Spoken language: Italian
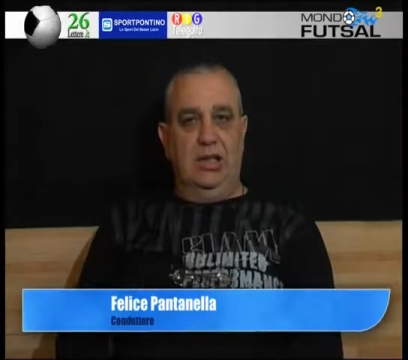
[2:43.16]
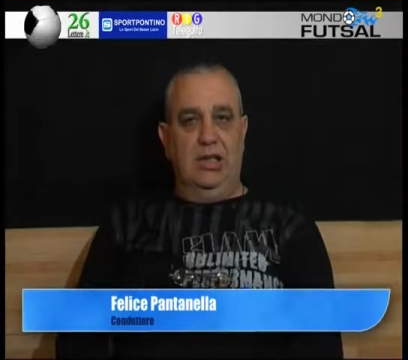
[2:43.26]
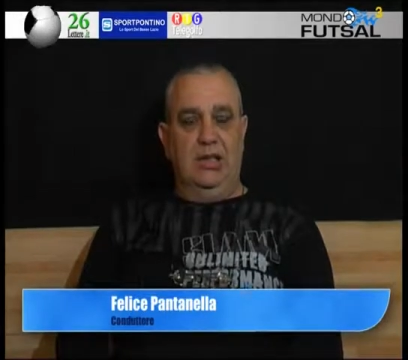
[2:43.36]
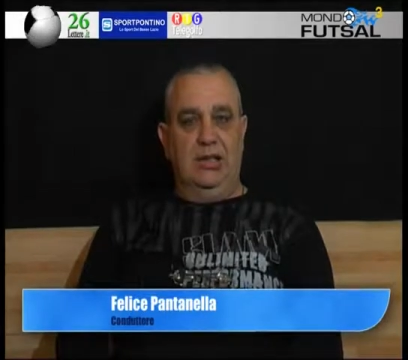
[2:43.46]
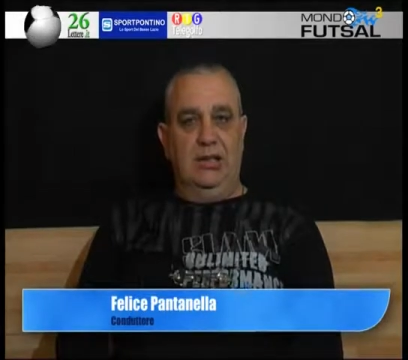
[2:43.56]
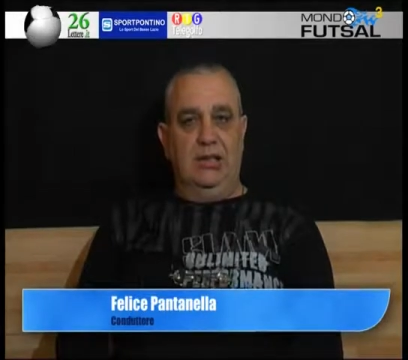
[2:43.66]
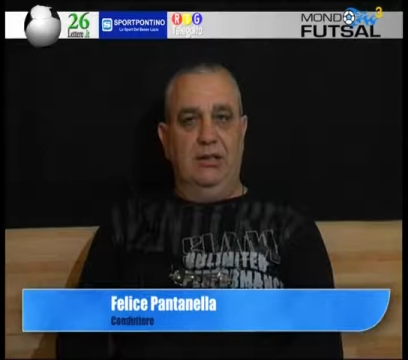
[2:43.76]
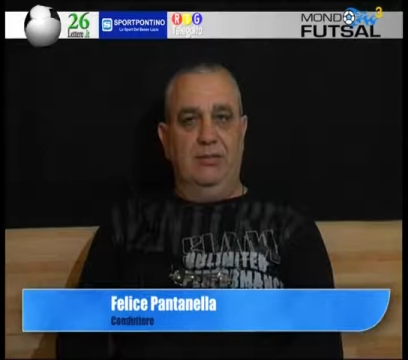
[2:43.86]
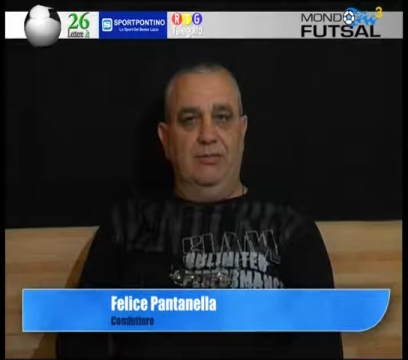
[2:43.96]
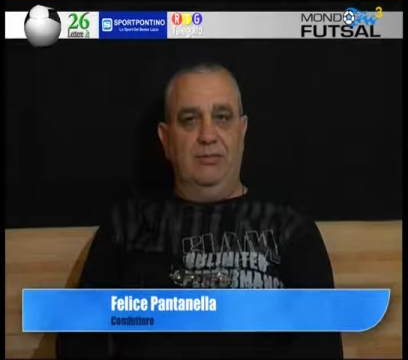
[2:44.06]

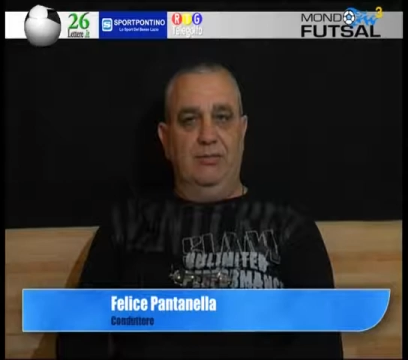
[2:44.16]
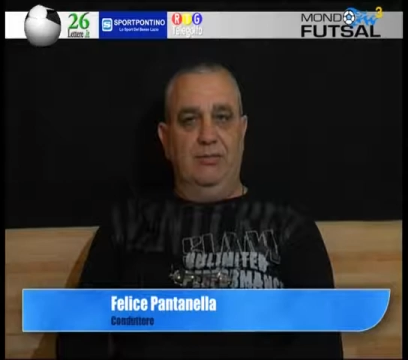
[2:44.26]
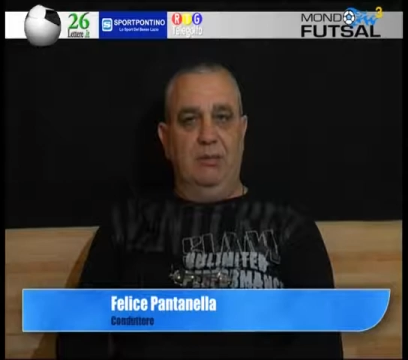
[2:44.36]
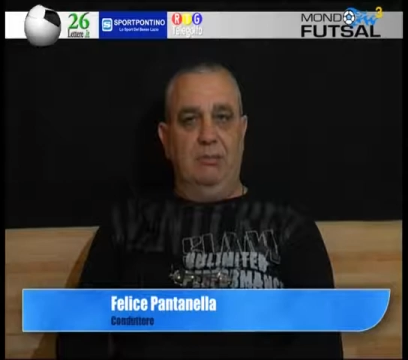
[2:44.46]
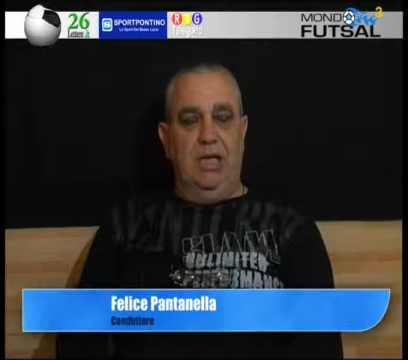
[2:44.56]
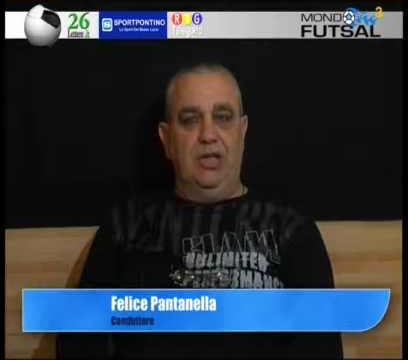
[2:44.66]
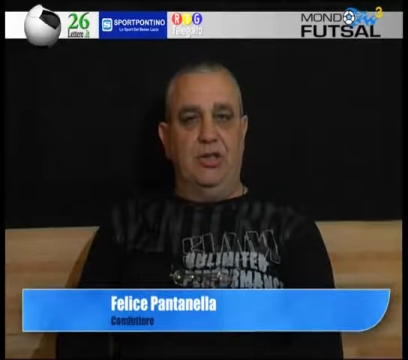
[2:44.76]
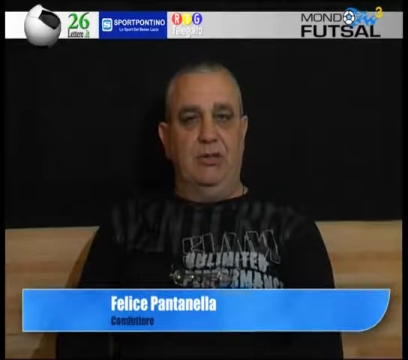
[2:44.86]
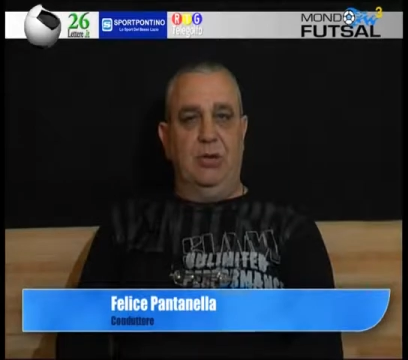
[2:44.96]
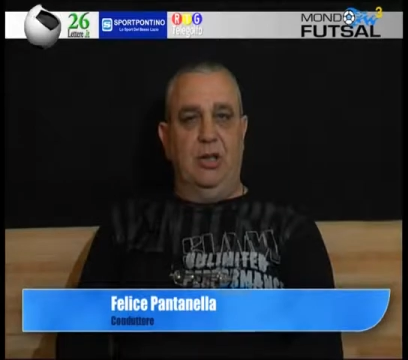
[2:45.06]
ehm,
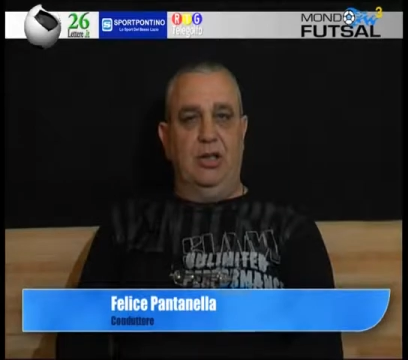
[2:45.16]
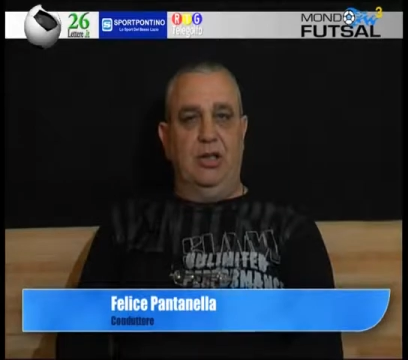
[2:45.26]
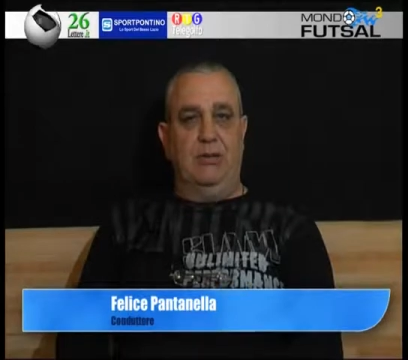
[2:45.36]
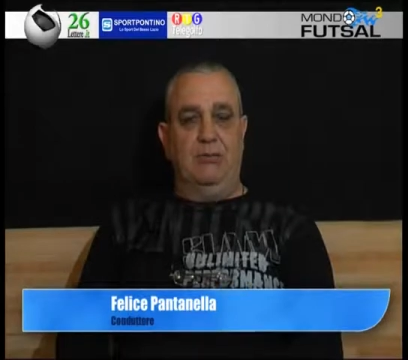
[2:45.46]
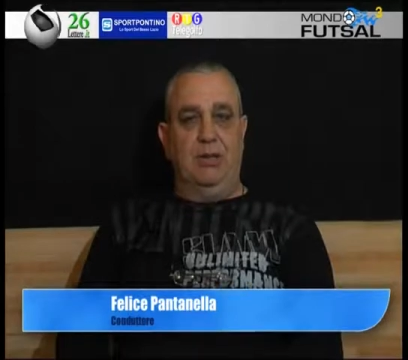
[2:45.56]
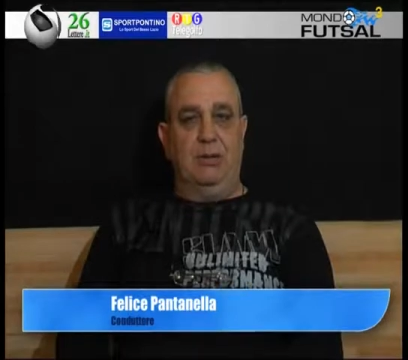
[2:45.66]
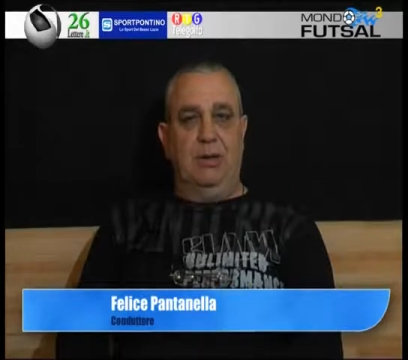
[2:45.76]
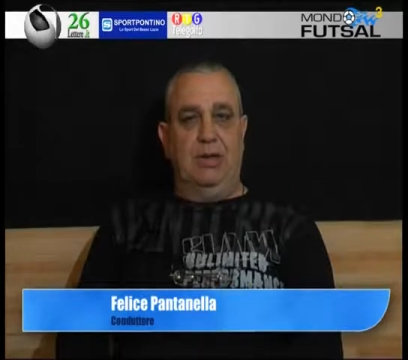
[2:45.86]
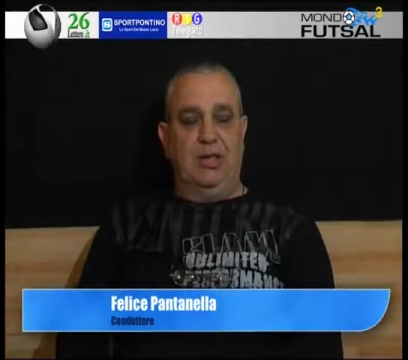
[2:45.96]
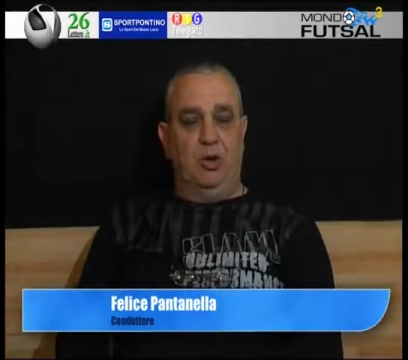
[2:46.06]
per non
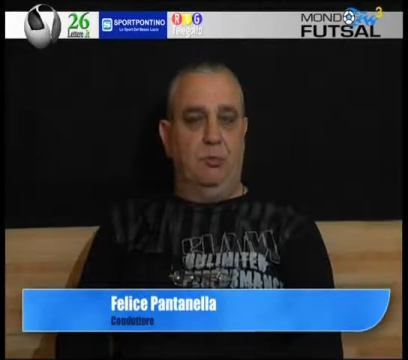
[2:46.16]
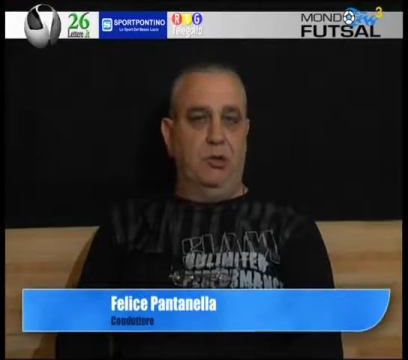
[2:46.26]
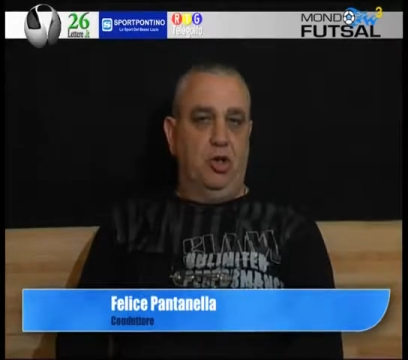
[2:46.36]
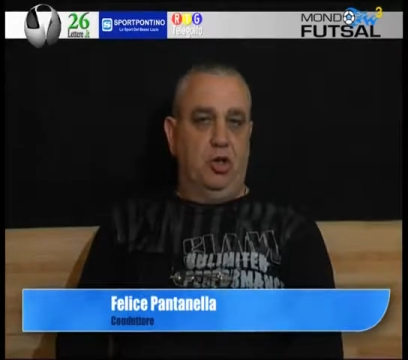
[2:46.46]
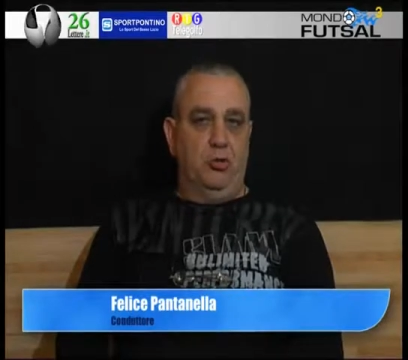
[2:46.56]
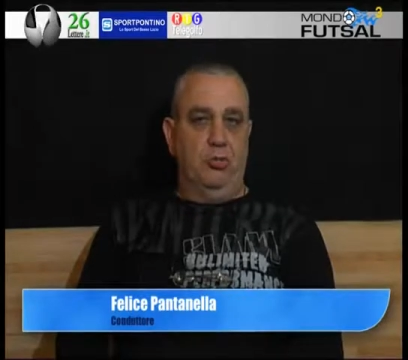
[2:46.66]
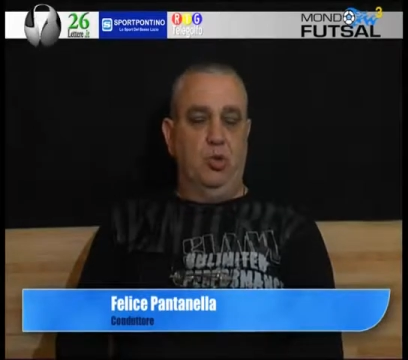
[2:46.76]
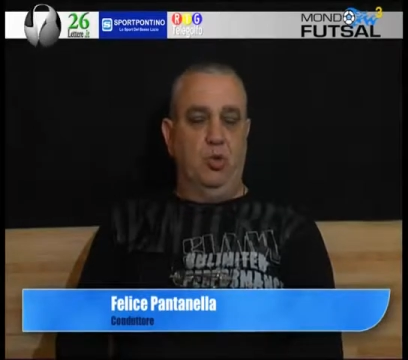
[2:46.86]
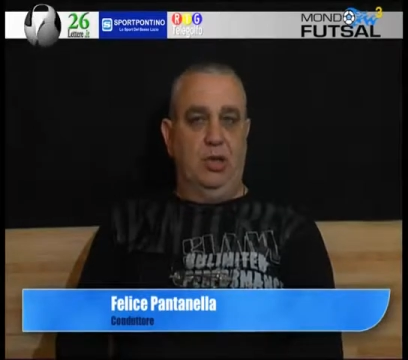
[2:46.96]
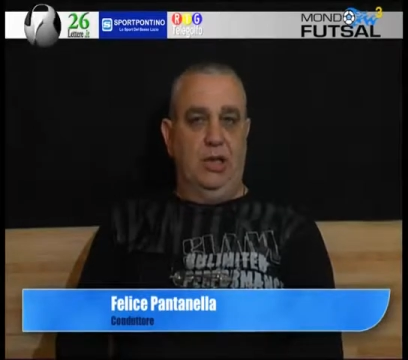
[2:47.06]
spendere troppi soldi, come
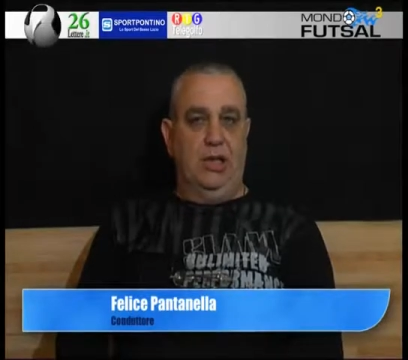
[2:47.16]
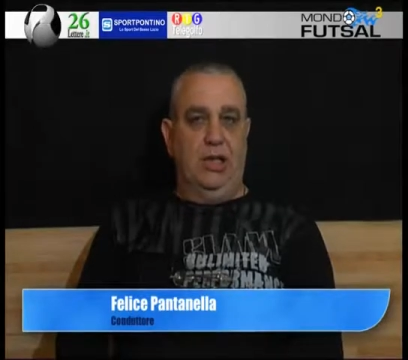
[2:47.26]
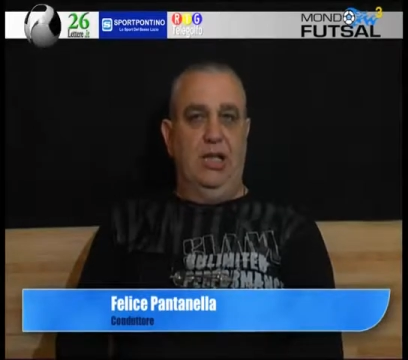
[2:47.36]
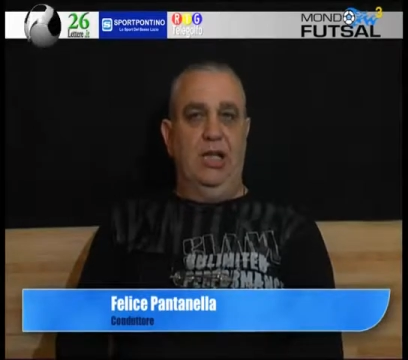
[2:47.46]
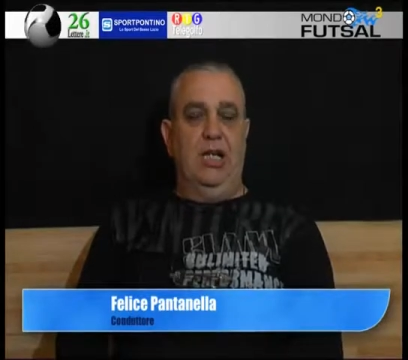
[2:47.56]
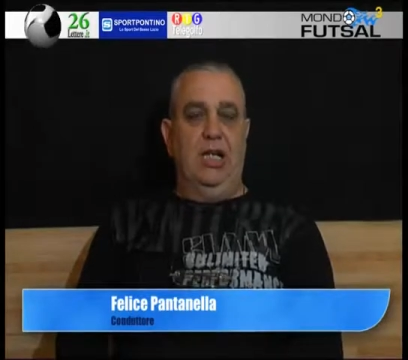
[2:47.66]
si vuol dire,